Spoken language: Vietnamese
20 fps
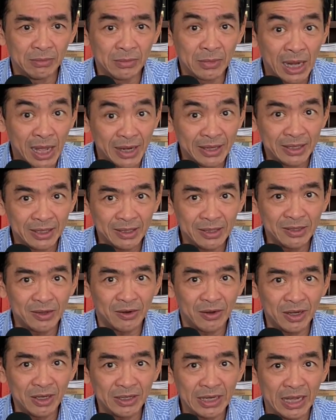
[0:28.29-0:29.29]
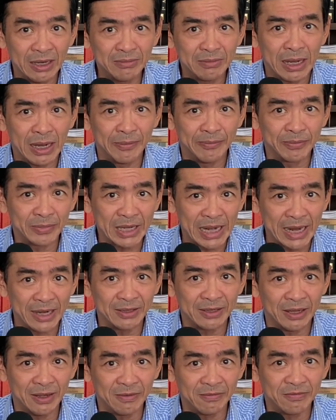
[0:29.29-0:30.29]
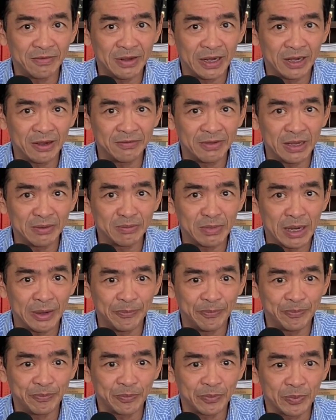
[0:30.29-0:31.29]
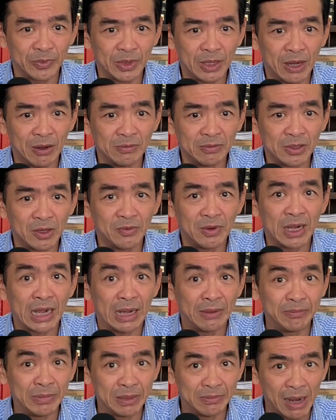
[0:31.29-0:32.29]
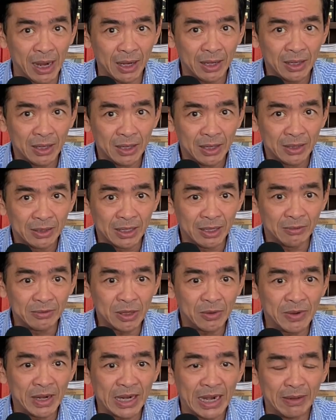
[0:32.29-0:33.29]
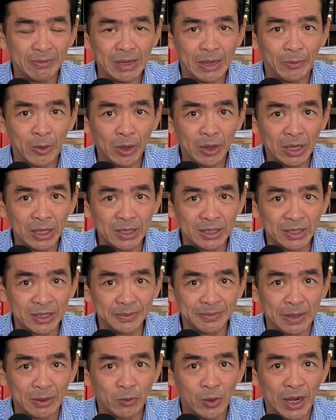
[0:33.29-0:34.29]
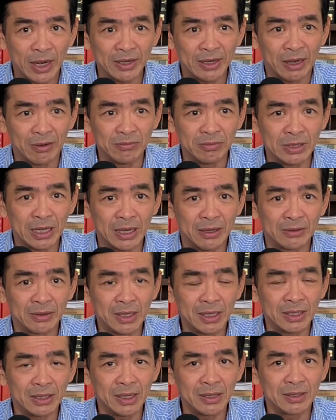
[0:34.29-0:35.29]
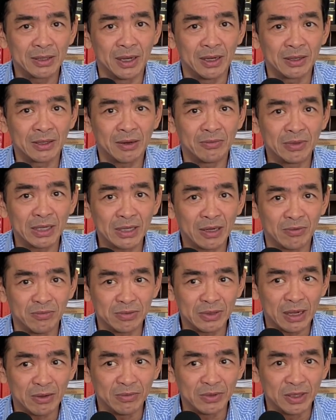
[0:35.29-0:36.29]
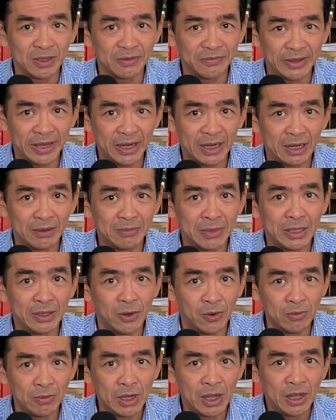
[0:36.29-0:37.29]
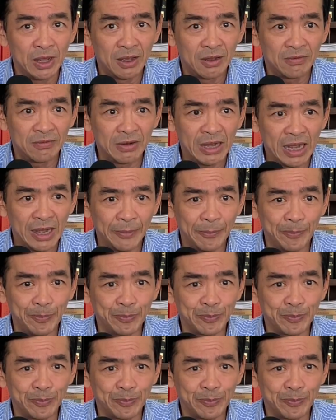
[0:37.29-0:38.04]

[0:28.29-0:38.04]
lên cái tiếng nói để mà can thiệp về cái việc mà ừ, ông Châu Văn Khảm bị bắt thì ông Trong Văn Khảm là một cái người mà hoạt động à, rất là tích cực trong cái cộng đồng người Việt ở bên Úc và